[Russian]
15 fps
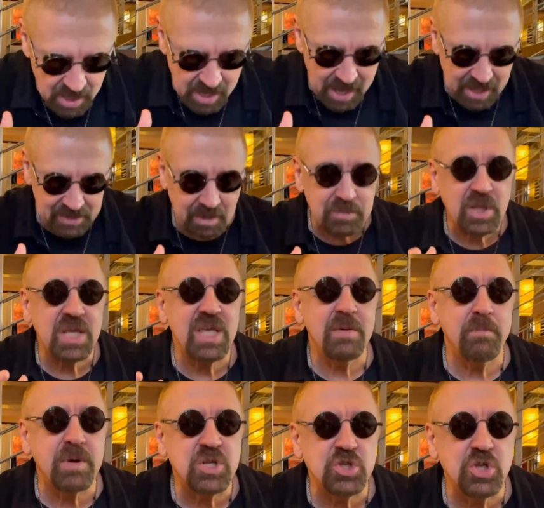а там такие
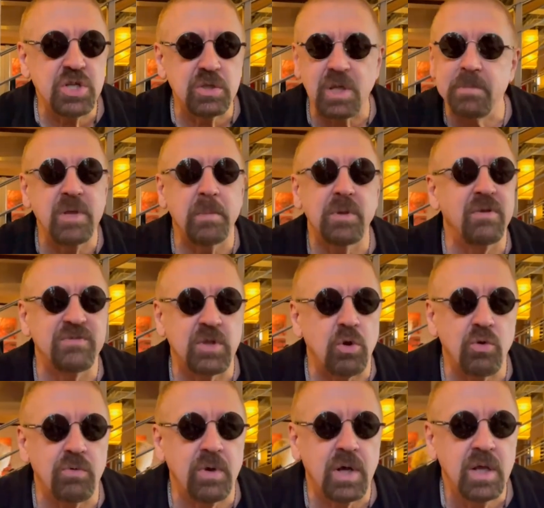борщи, там не было
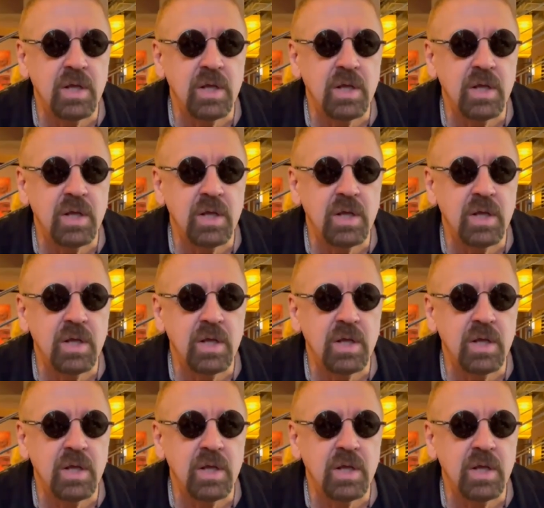второго.